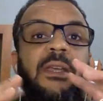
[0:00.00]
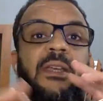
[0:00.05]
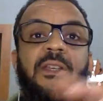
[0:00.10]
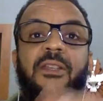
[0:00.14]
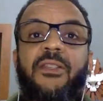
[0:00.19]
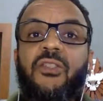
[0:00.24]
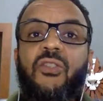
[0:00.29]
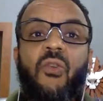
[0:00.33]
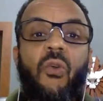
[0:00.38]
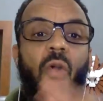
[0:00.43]

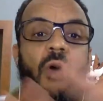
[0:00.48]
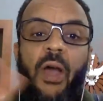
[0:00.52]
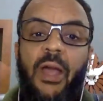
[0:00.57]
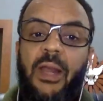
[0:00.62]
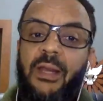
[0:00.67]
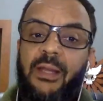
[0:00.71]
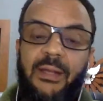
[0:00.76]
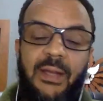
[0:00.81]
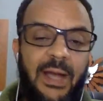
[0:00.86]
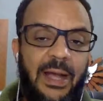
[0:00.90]

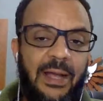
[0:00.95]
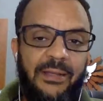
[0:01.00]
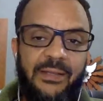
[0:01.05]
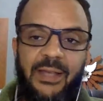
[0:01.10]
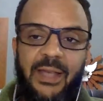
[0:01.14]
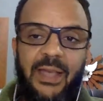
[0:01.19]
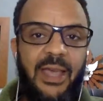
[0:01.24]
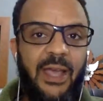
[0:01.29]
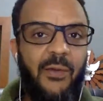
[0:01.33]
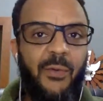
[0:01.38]
escolhe
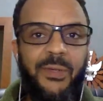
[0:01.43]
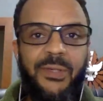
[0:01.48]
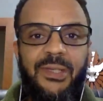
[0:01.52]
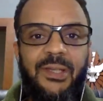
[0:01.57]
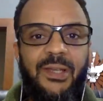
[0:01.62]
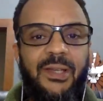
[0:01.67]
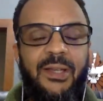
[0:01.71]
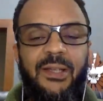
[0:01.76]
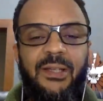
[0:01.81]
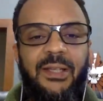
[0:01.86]
as
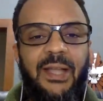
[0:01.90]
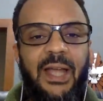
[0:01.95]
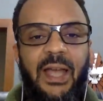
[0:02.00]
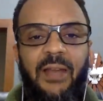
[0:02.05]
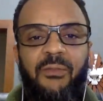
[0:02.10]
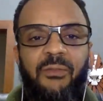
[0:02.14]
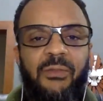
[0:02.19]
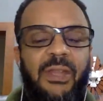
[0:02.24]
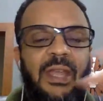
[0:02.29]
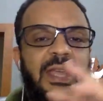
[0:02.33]
réguas, tá?
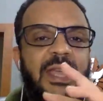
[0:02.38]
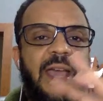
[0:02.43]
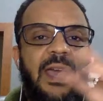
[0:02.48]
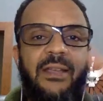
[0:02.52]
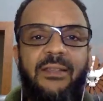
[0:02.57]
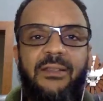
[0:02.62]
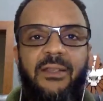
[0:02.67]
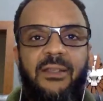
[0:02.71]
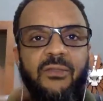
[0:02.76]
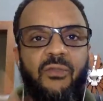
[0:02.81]
Não tem
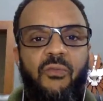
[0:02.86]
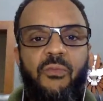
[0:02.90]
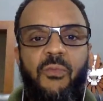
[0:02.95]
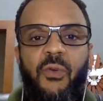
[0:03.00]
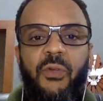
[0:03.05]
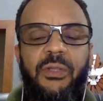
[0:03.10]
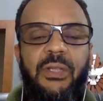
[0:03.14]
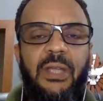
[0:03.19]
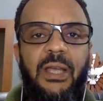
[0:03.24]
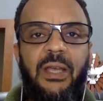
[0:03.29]
essa de um
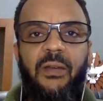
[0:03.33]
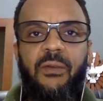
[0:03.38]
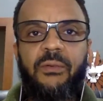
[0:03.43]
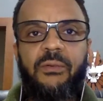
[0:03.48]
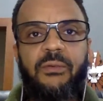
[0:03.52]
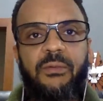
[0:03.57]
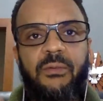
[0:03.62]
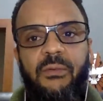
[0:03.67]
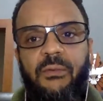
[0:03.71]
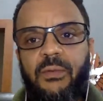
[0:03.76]
modelo,